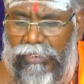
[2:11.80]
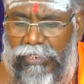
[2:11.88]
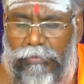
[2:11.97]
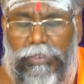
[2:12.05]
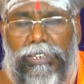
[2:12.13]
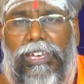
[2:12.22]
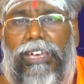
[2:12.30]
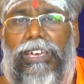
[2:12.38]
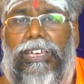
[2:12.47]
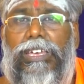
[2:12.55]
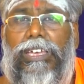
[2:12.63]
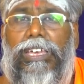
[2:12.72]
எப்படின்னா
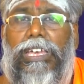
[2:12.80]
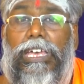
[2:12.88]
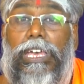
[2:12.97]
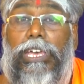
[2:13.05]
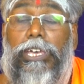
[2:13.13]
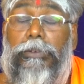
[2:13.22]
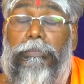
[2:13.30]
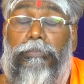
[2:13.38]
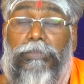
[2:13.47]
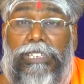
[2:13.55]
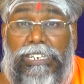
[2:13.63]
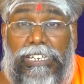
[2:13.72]

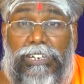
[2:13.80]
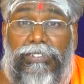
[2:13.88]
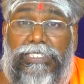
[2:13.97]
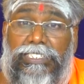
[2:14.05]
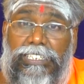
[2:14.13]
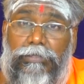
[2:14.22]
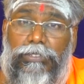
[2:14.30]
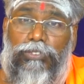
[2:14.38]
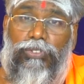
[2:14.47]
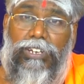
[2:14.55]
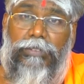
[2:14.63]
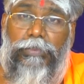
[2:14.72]
மிருக
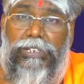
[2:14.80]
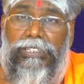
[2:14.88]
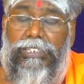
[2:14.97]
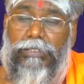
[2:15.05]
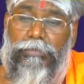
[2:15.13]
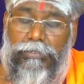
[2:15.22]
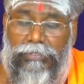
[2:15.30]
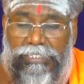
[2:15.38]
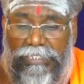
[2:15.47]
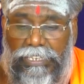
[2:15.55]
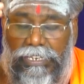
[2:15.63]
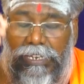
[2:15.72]
வசியம்னு சொல்லப்படுறது நம்ம
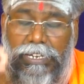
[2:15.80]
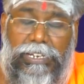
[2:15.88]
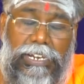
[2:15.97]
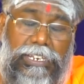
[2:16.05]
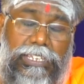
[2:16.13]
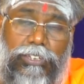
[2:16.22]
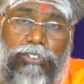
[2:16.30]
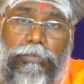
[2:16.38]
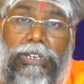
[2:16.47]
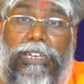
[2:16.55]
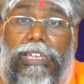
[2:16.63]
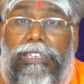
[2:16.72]
வசியங்கள்லாம் நிறைய
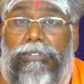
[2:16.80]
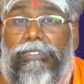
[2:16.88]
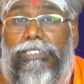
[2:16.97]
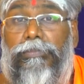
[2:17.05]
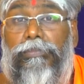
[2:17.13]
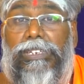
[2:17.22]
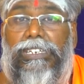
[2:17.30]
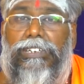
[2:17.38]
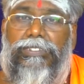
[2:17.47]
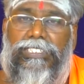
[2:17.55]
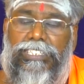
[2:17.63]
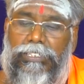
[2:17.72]
இருக்கும் பாருங்கள் அதில் வந்து
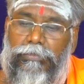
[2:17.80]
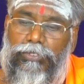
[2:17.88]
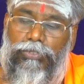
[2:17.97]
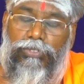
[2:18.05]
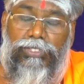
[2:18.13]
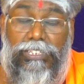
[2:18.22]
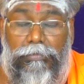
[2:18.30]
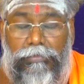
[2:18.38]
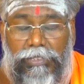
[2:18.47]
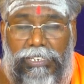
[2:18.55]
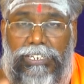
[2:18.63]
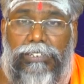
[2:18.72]
மிருக வசியம்னு வரும் இந்த
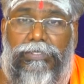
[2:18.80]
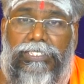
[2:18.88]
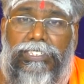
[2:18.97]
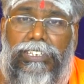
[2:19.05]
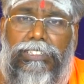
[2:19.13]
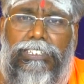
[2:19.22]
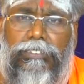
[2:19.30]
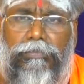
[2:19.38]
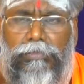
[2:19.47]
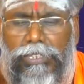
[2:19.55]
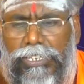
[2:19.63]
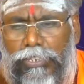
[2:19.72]
மிருக வசியத்துக்கு
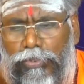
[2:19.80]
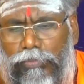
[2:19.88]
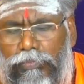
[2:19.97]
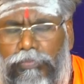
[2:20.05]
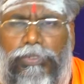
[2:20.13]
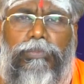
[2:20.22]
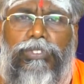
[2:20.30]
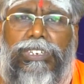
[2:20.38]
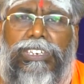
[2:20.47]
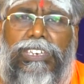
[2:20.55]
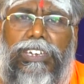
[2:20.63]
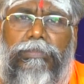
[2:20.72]
மிக ரொம்ப
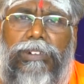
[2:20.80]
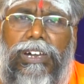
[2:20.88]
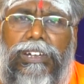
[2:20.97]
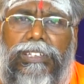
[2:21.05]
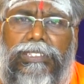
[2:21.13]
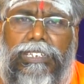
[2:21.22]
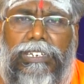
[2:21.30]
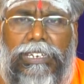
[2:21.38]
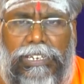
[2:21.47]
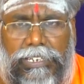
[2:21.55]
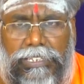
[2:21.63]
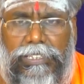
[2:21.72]
முக்கியமானது
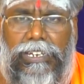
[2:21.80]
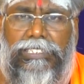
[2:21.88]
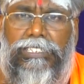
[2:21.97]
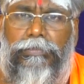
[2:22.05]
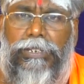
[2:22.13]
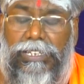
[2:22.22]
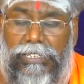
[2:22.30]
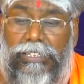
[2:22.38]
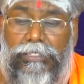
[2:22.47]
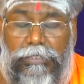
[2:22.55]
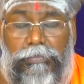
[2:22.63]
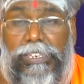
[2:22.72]
இந்த ரசப்பட்டை
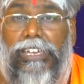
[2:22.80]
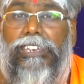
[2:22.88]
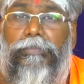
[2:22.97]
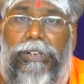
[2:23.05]
அதான் அந்த பிரியாணி